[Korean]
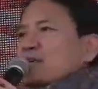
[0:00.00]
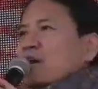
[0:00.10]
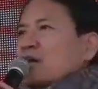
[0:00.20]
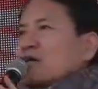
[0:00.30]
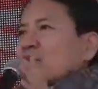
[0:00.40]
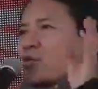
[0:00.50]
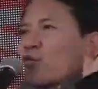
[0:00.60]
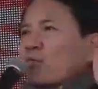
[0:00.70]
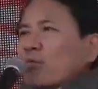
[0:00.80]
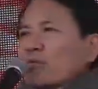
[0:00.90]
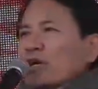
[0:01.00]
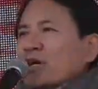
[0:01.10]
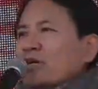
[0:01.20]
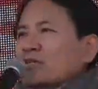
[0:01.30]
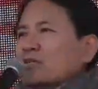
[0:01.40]
그래서 그
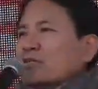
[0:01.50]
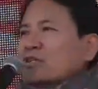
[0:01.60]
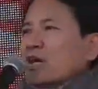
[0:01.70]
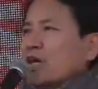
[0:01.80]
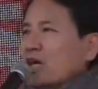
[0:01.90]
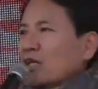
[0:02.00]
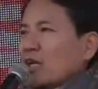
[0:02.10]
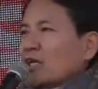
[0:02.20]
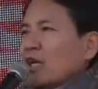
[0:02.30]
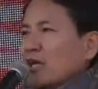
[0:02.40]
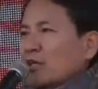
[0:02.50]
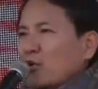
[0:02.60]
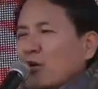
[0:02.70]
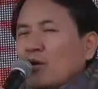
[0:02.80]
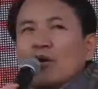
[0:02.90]
공범이란 것은 제가 얘기한
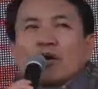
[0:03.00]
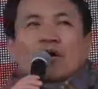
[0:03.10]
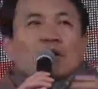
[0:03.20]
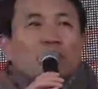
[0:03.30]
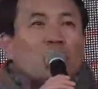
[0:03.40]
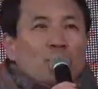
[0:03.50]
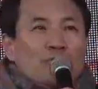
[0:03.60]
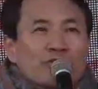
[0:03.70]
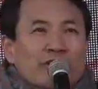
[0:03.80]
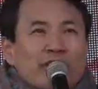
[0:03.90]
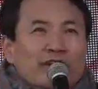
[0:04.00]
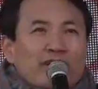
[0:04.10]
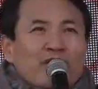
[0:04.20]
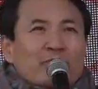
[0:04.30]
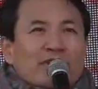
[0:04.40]
게 아니고
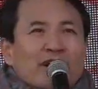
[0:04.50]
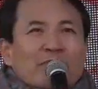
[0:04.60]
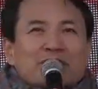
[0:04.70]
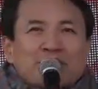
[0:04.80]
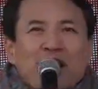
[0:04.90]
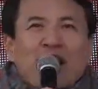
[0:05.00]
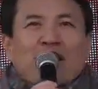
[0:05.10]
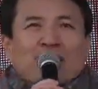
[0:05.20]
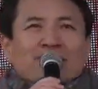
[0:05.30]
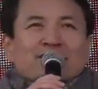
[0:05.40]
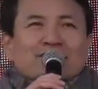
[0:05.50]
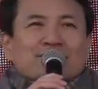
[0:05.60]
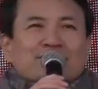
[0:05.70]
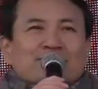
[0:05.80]
여러분들이 얘기한 겁니다 맞죠